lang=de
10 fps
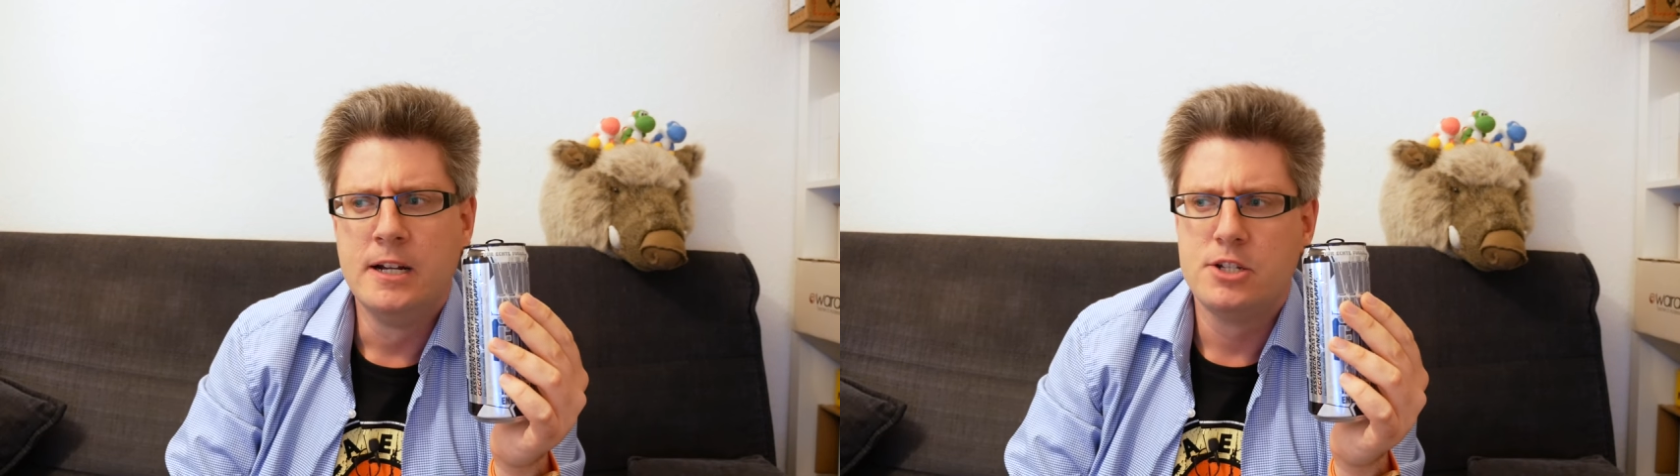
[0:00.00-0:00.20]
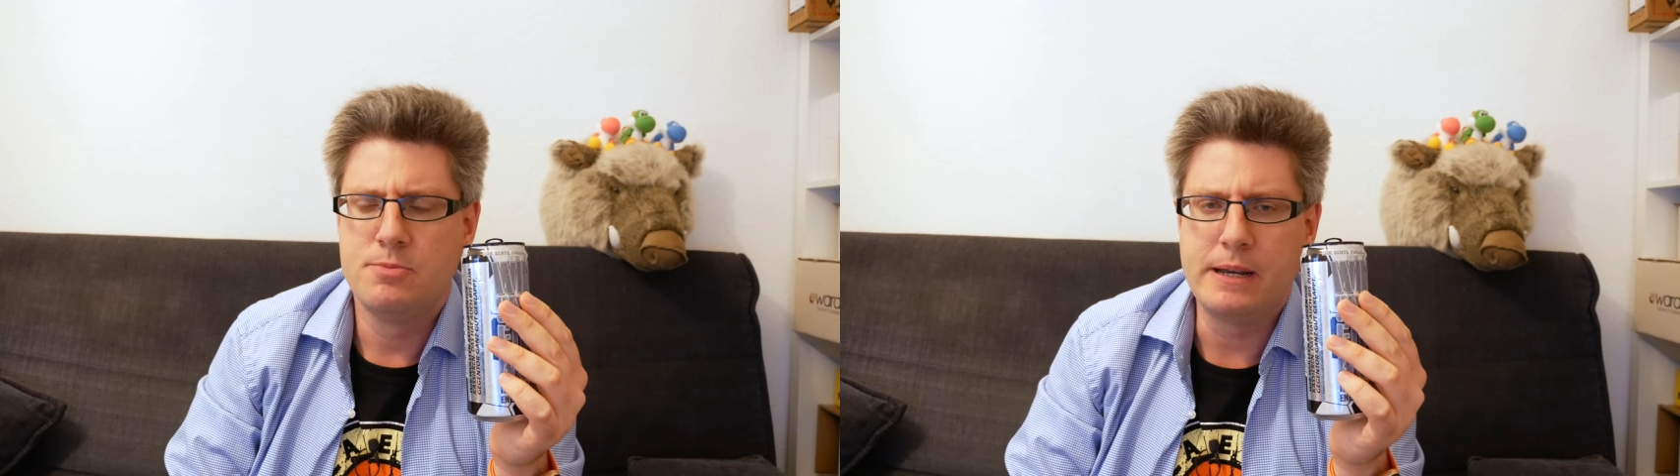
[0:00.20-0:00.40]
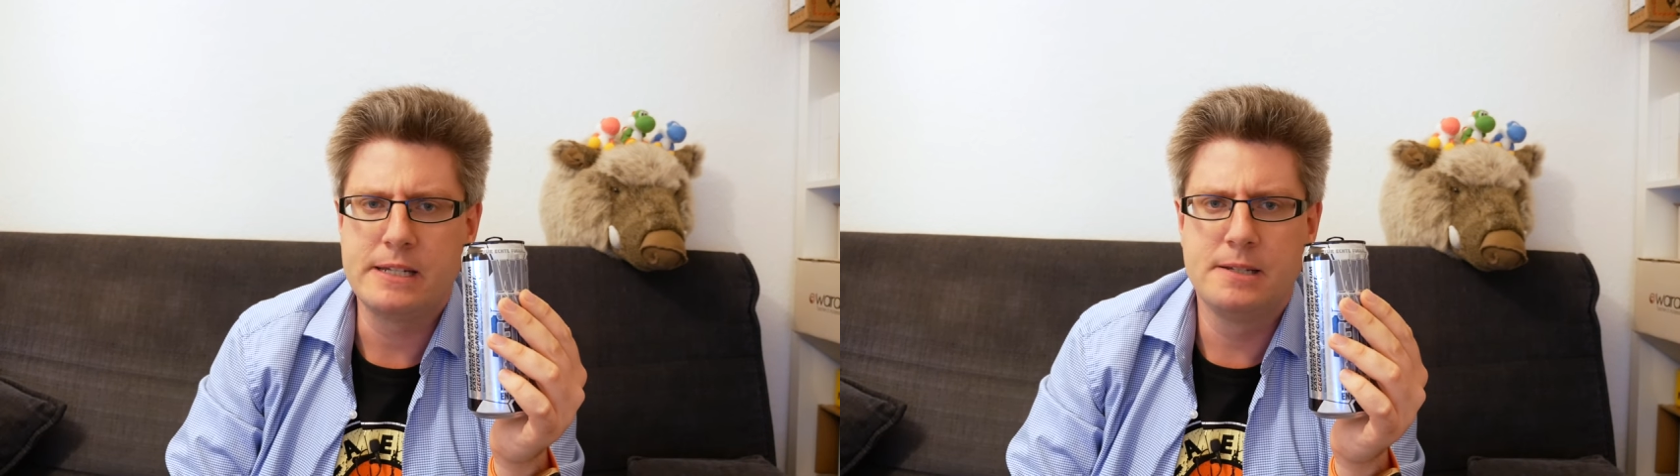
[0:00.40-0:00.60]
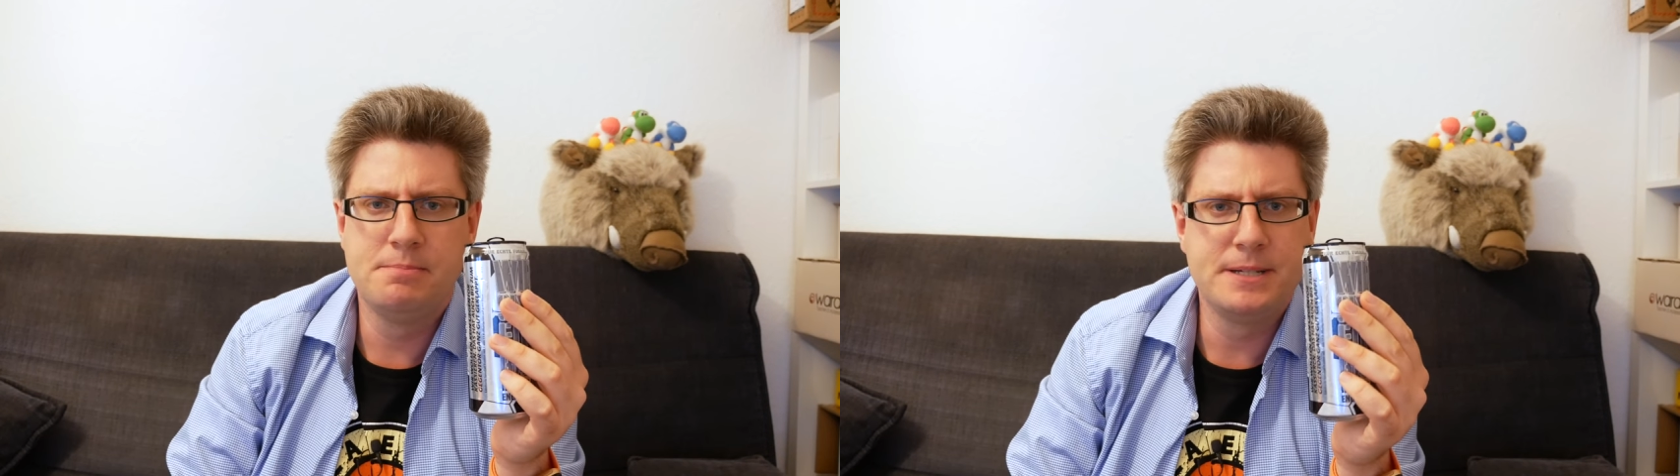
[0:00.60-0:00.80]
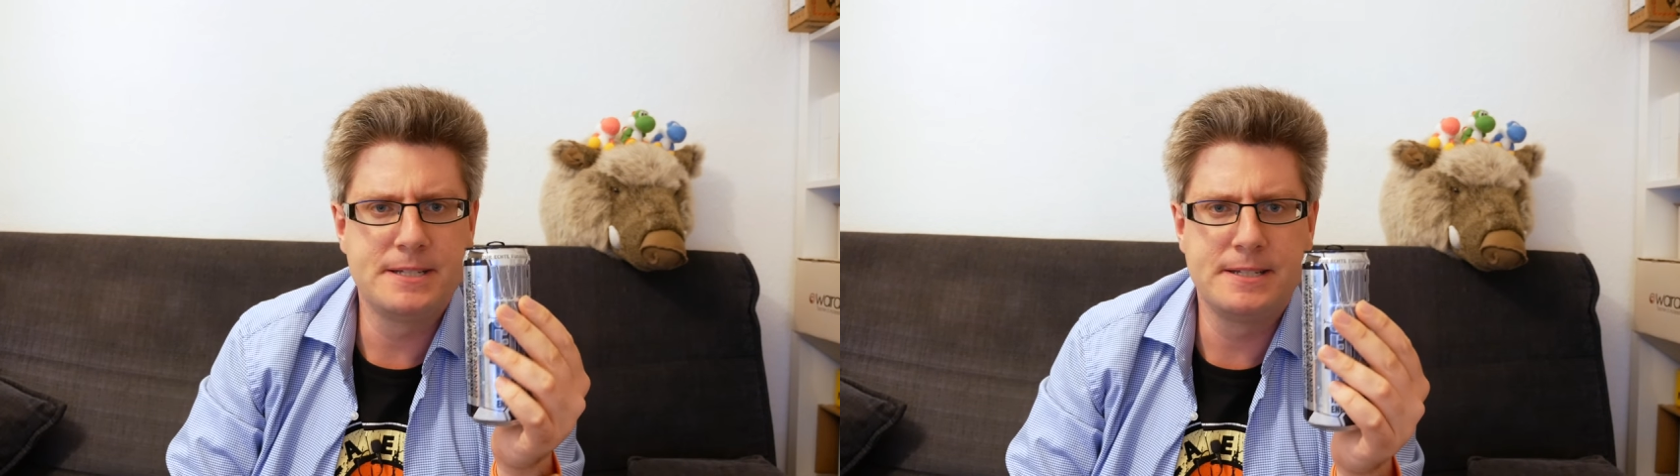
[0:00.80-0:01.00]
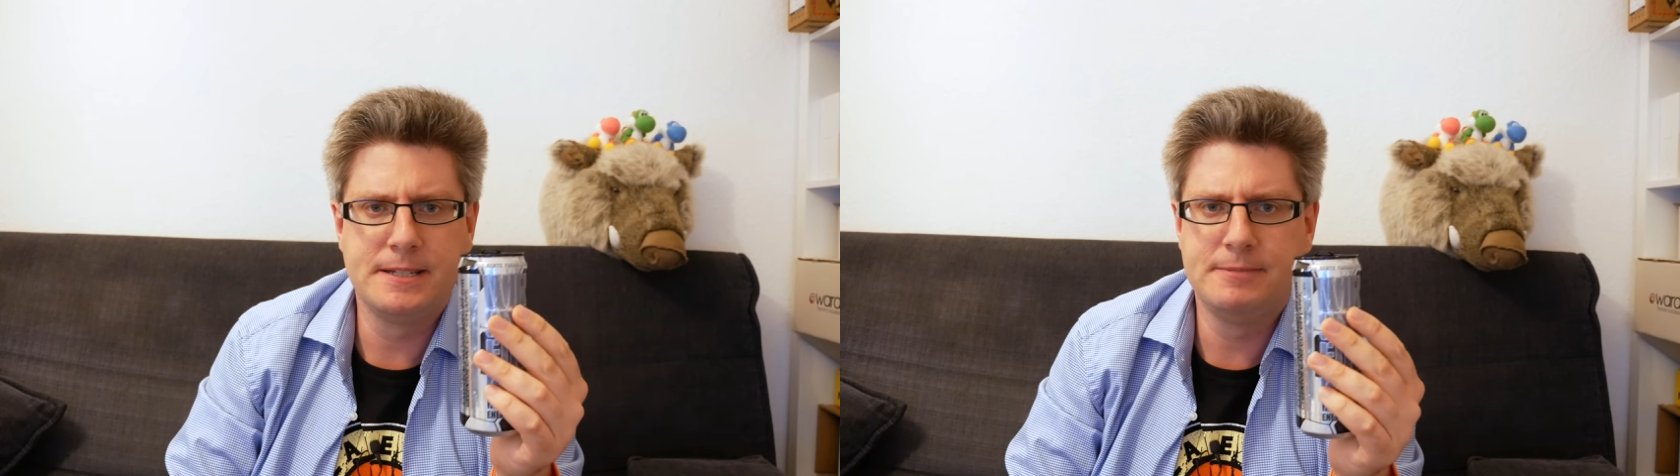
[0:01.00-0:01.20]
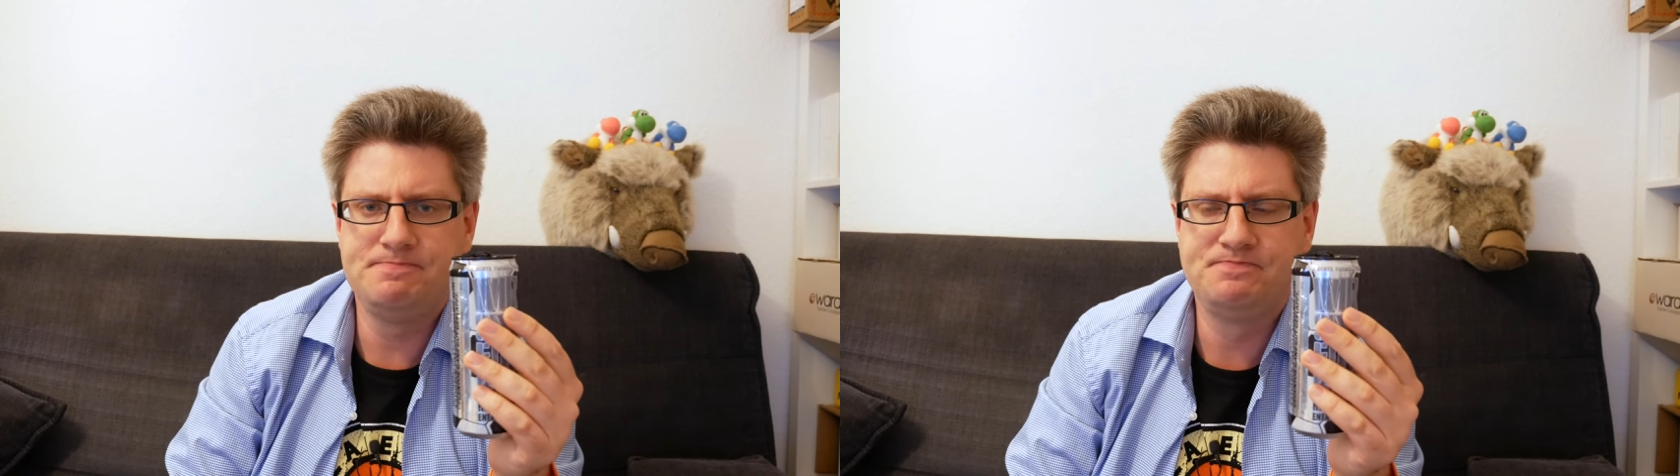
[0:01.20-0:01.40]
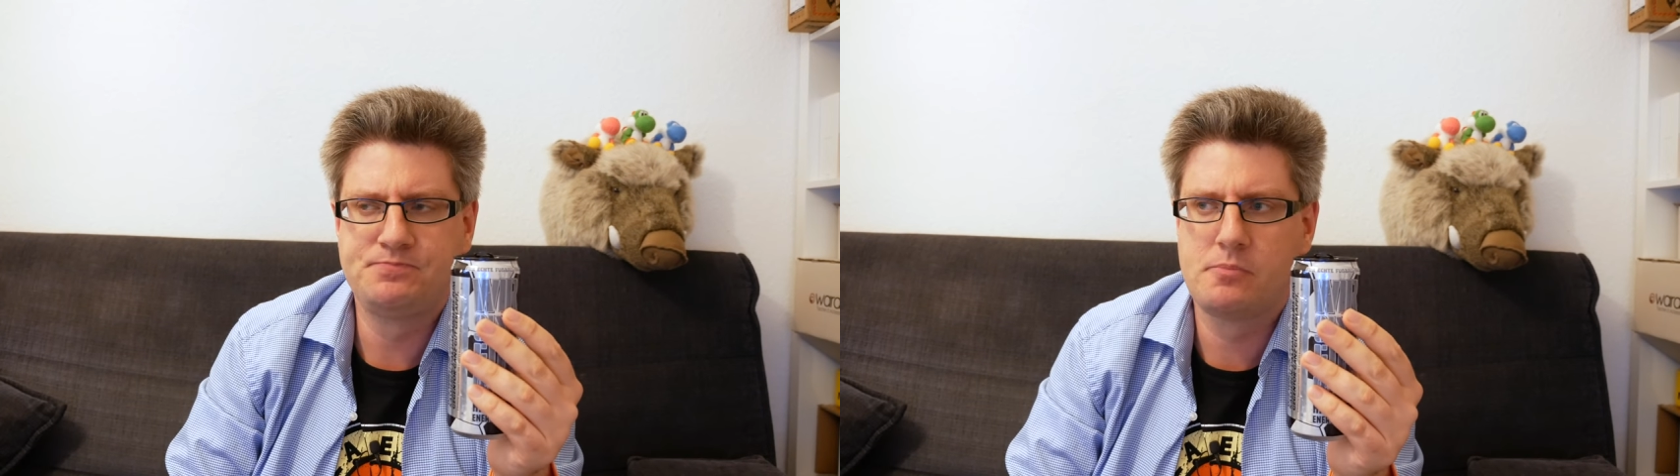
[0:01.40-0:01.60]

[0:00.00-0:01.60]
Schmeckt ein bisschen,